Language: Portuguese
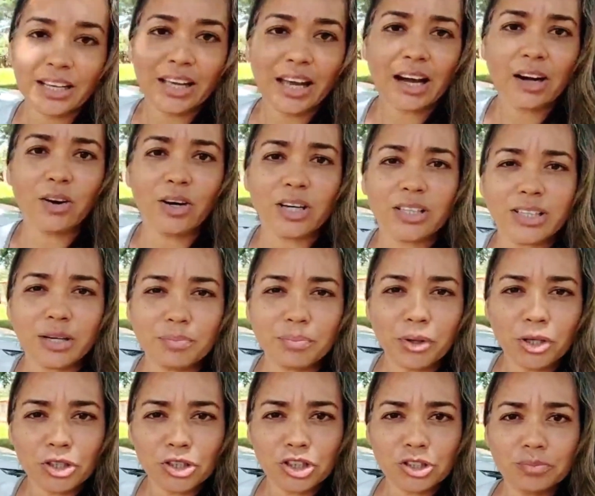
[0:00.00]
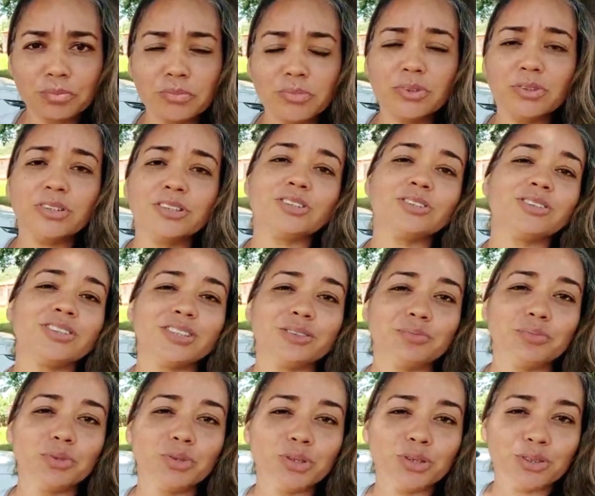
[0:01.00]
Que agora depois de muitos e
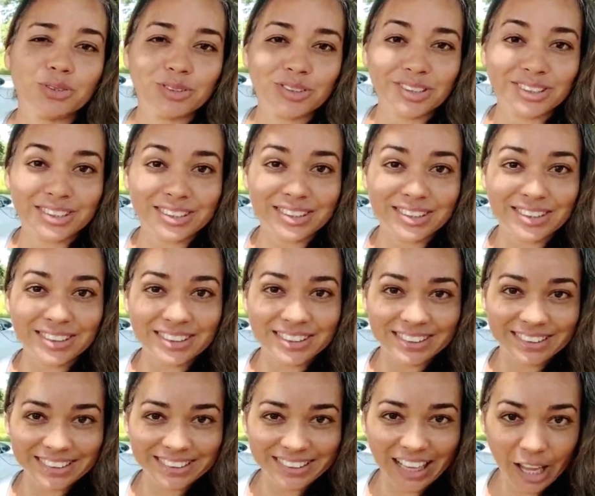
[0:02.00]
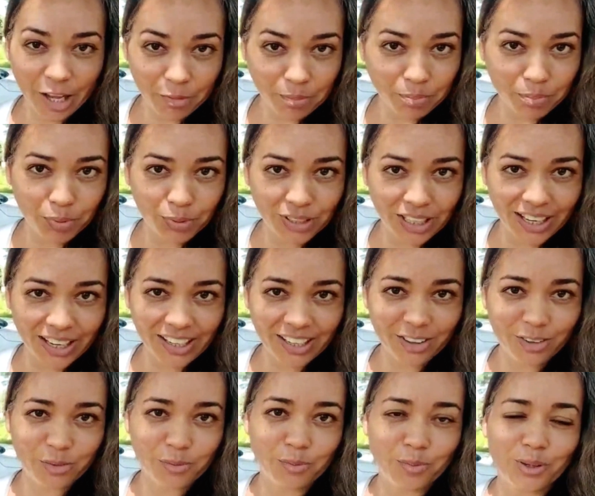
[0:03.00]
muitos tempo, né?
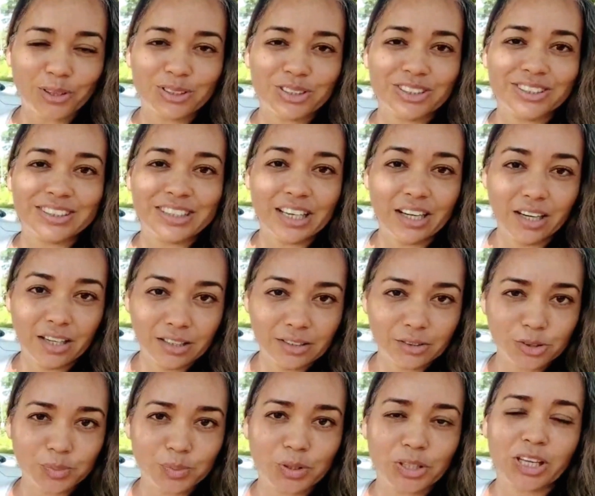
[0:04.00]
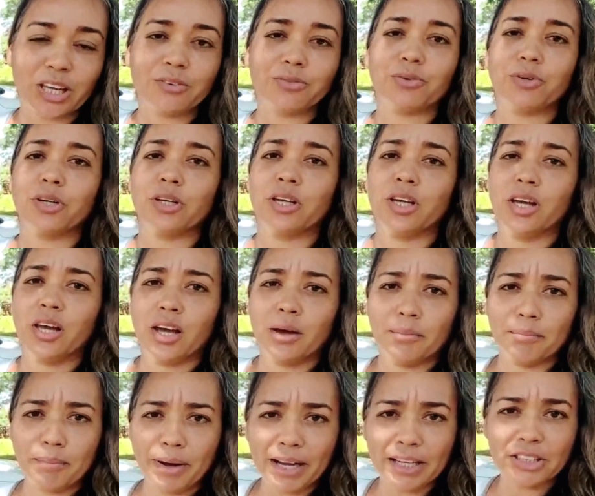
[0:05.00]
Que eu não posso dizer anos, porque foi
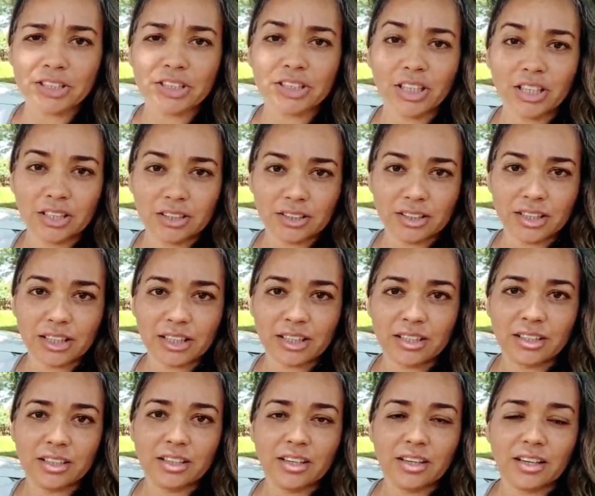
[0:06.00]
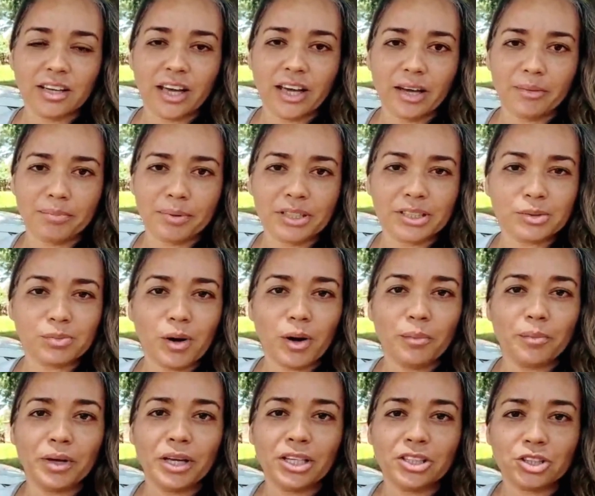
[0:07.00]
mais de ano, né? É,
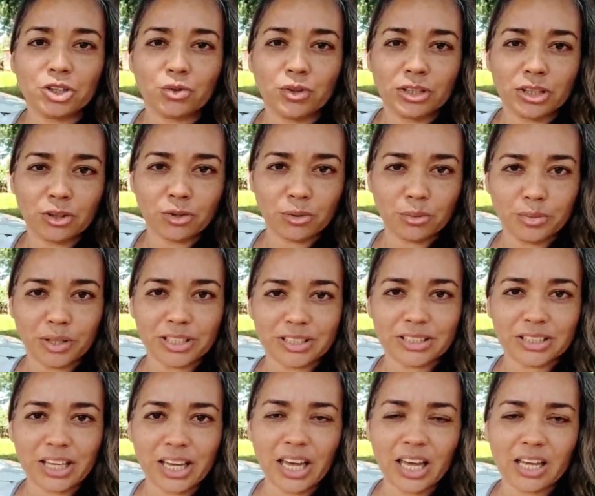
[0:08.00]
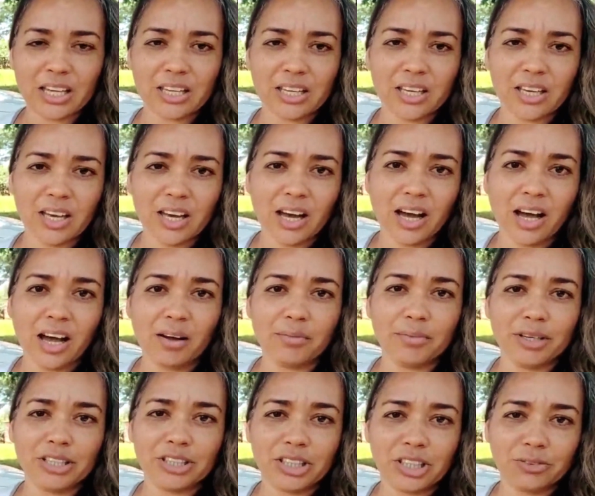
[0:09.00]
principalmente quando eu comecei a
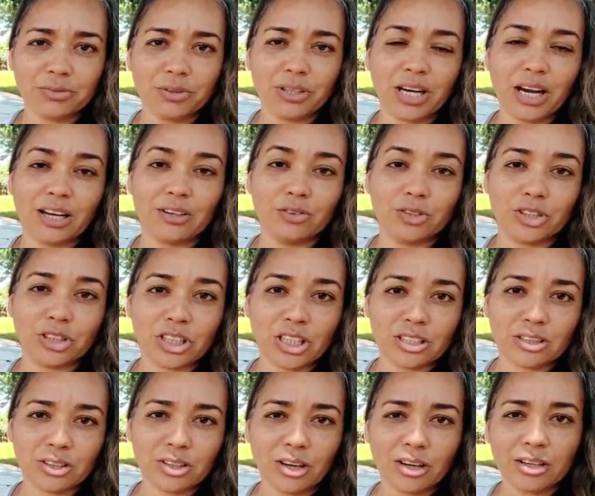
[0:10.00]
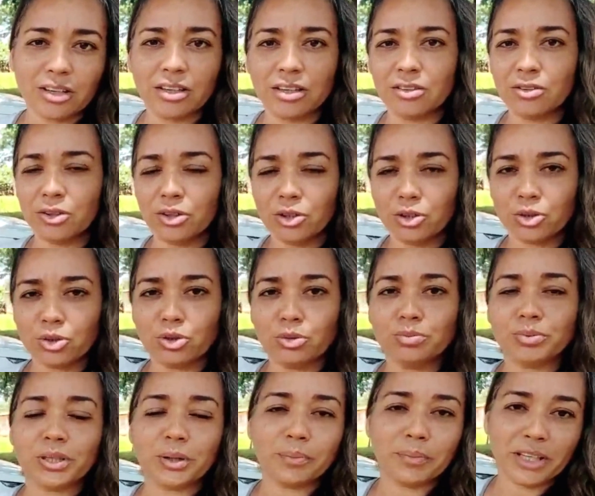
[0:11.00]
mexer, foi lá no TikTok e no
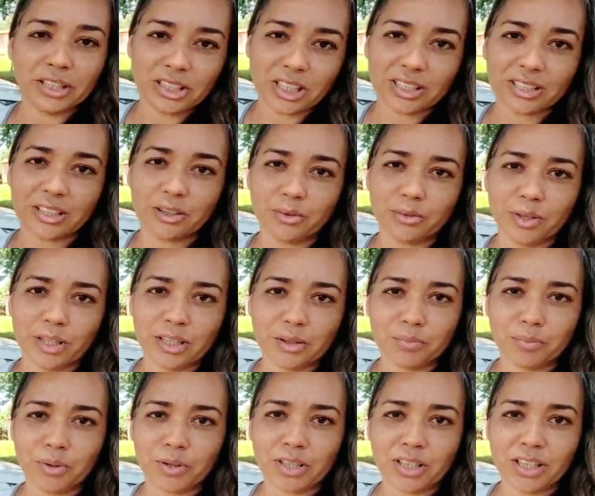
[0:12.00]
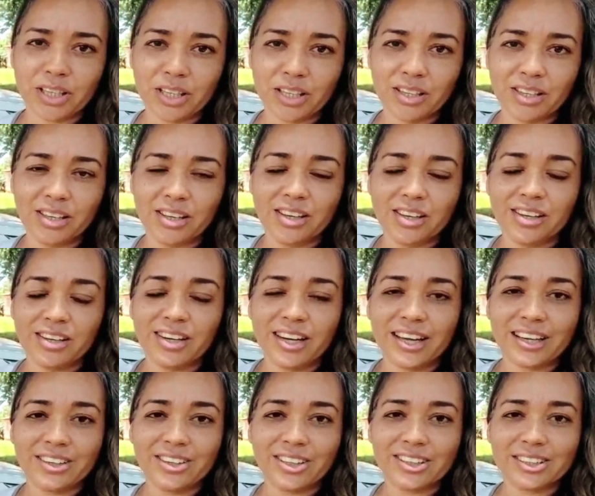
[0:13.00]
YouTube também já tem um ano e pouquinho,
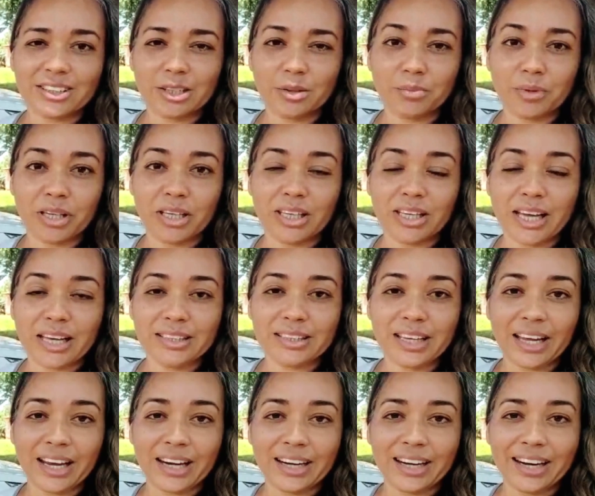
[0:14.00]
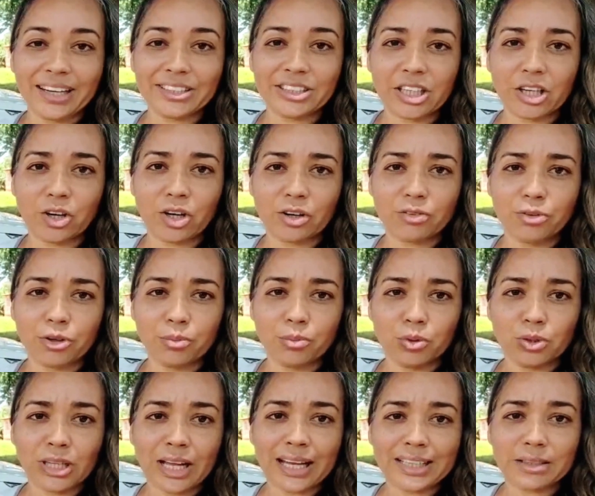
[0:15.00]
né? Que nós estamos aí. A internet agora foi
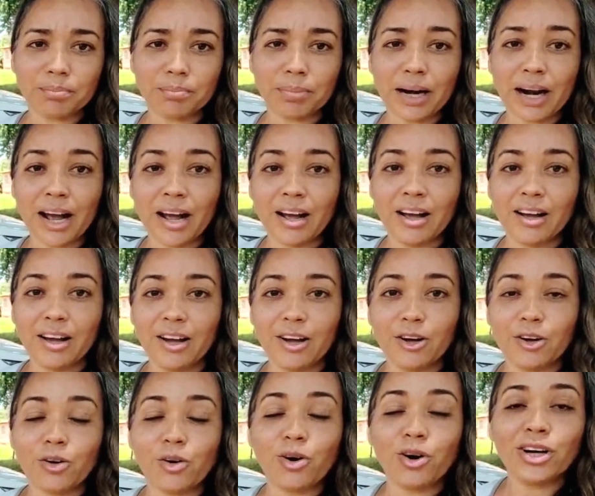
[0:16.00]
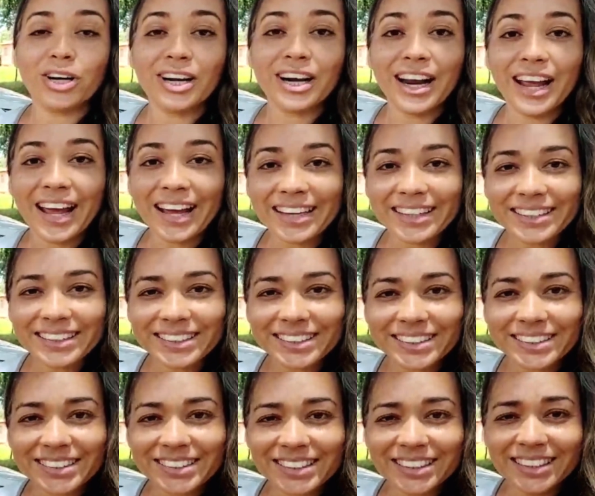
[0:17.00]
mudada para
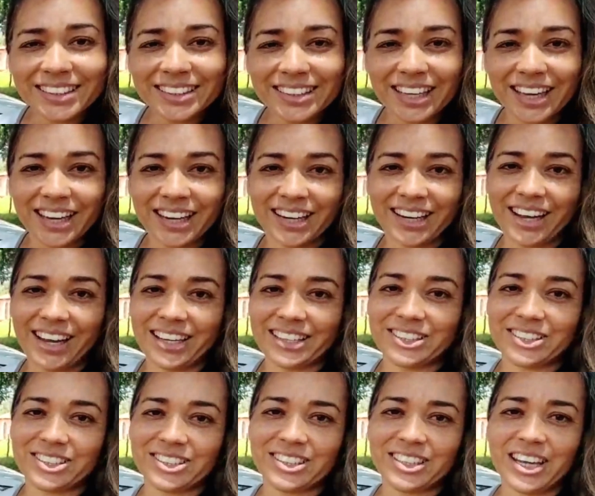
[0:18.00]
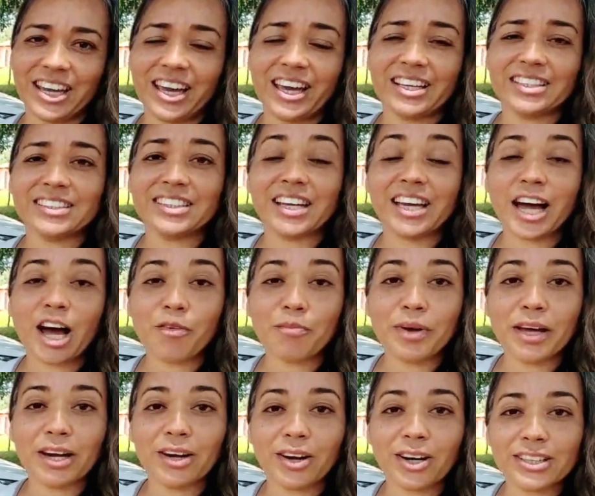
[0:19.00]
Conex Internet. Essa é a
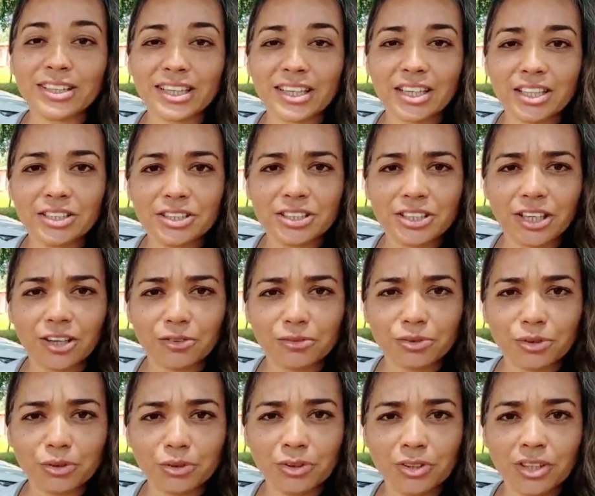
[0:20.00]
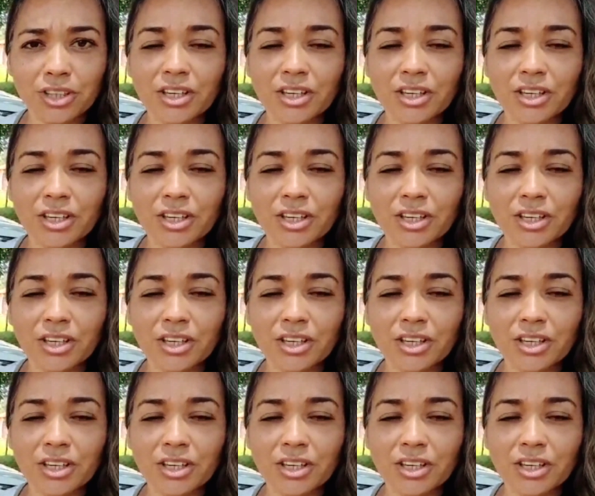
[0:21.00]
melhor da região, viu?